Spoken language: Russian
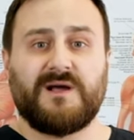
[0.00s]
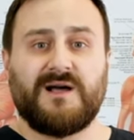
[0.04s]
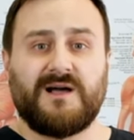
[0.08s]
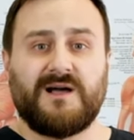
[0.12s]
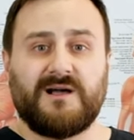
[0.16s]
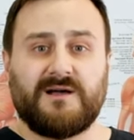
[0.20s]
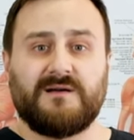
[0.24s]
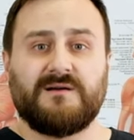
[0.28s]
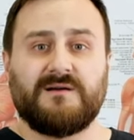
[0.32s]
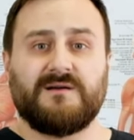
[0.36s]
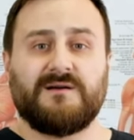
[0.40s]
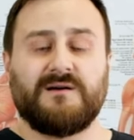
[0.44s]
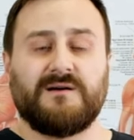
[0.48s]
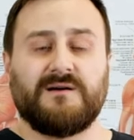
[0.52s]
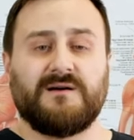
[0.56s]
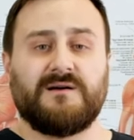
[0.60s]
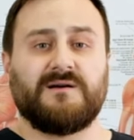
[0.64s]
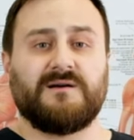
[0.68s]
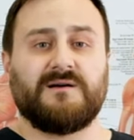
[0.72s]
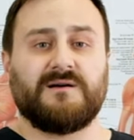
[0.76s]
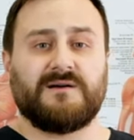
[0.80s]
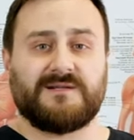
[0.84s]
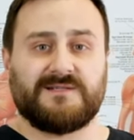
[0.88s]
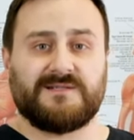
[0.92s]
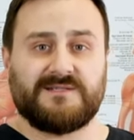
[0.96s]
как
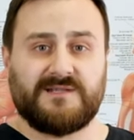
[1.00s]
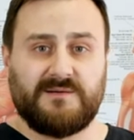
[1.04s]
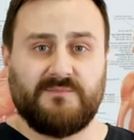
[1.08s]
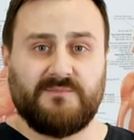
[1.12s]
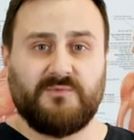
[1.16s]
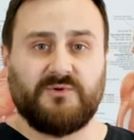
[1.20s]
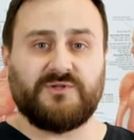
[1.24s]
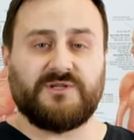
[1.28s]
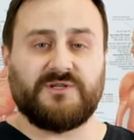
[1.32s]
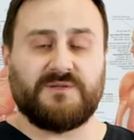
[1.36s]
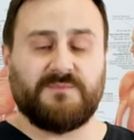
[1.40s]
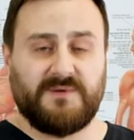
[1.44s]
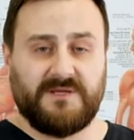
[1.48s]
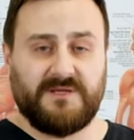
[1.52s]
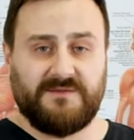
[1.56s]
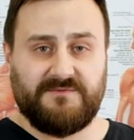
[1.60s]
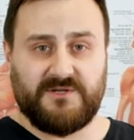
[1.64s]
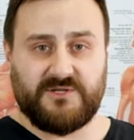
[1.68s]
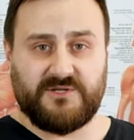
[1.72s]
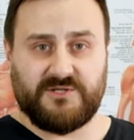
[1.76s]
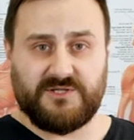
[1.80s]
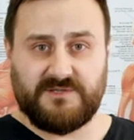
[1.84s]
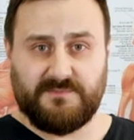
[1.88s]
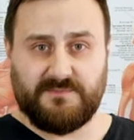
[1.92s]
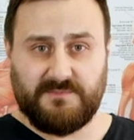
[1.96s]
а, разработать
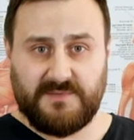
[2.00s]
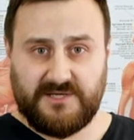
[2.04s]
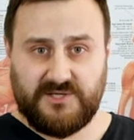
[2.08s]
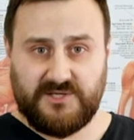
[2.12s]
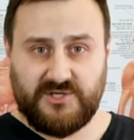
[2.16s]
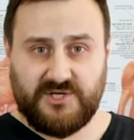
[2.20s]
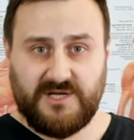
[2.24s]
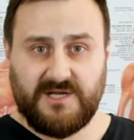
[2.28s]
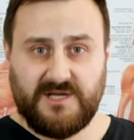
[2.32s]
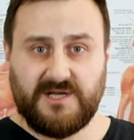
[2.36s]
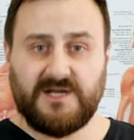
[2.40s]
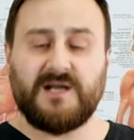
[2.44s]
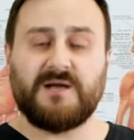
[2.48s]
подвижность плеча,